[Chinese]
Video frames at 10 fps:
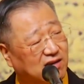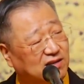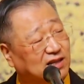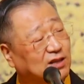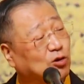
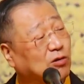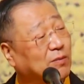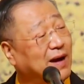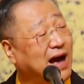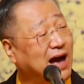听得懂了
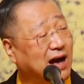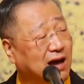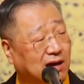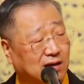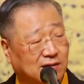吗？
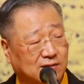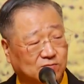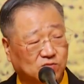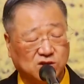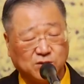听得懂。
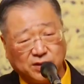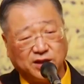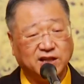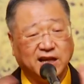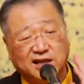你这么
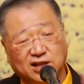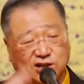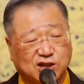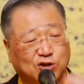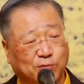一点意
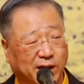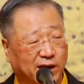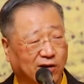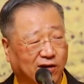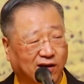思都没
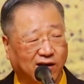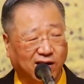有。